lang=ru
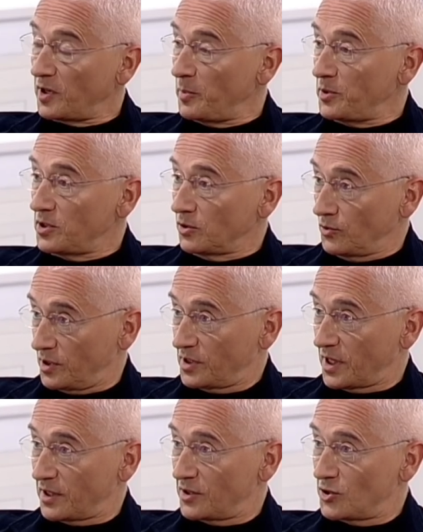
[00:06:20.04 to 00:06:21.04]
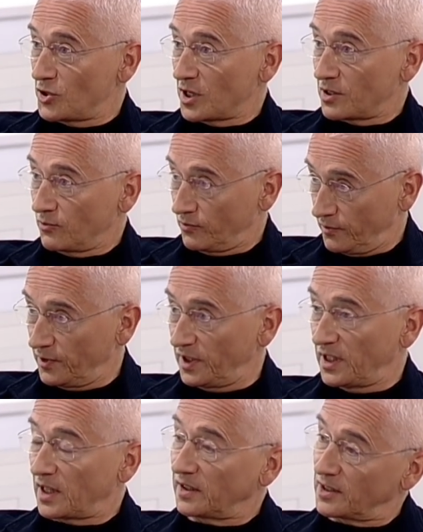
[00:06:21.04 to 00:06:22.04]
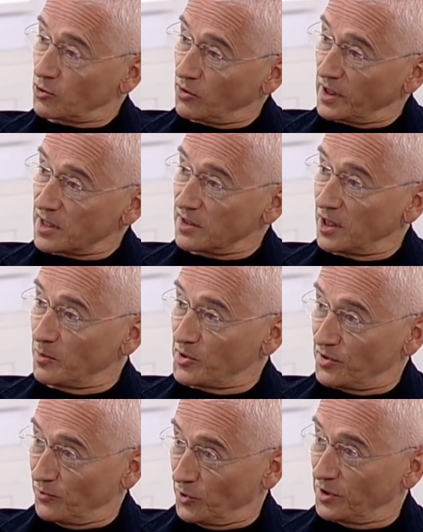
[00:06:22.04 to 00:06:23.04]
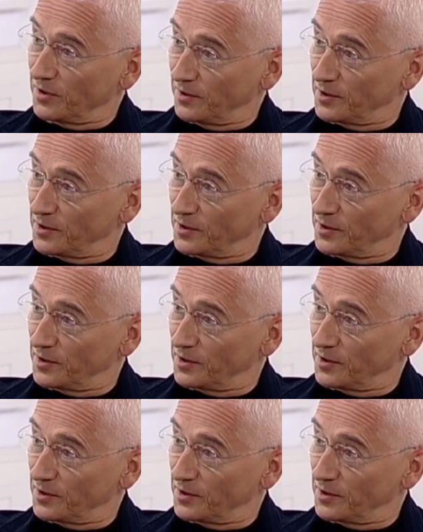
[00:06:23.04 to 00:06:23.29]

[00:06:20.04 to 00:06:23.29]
репетируете, кстати, сейчас? Вы, я, насколько я знаю, мы сегодня